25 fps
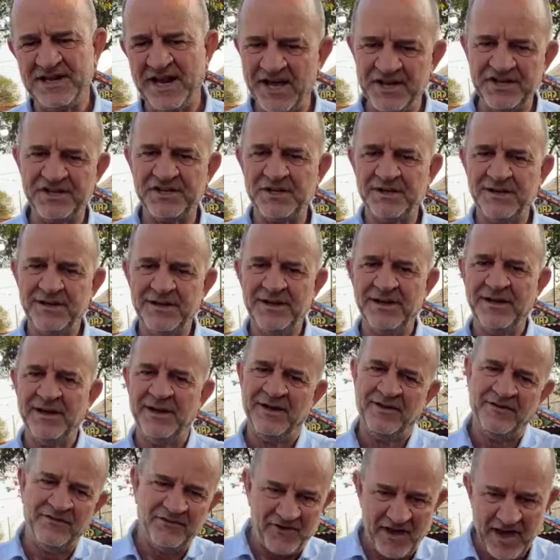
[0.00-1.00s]
Fest Leite,
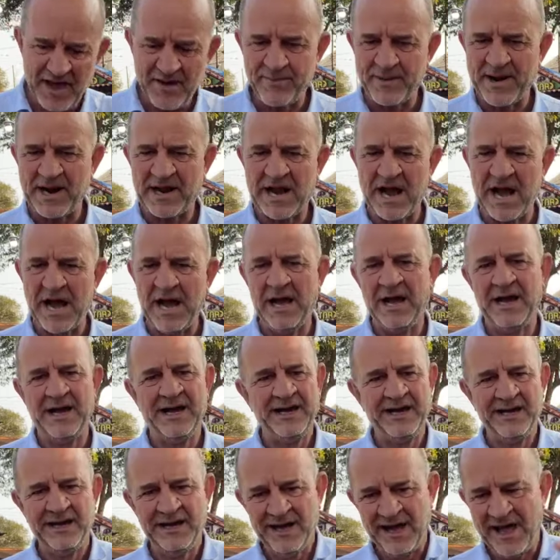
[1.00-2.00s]
venha para
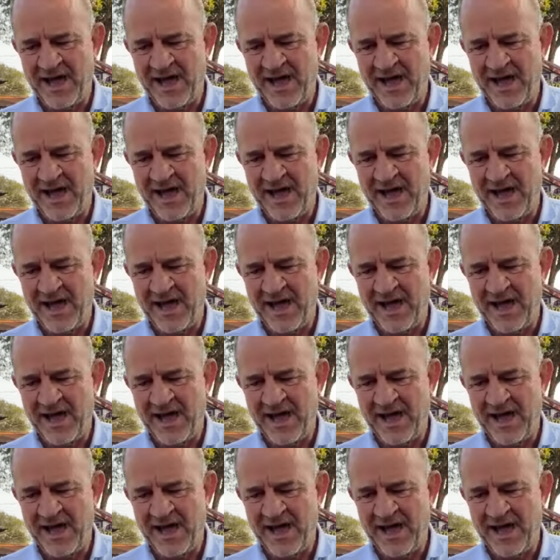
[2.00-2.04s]
cá.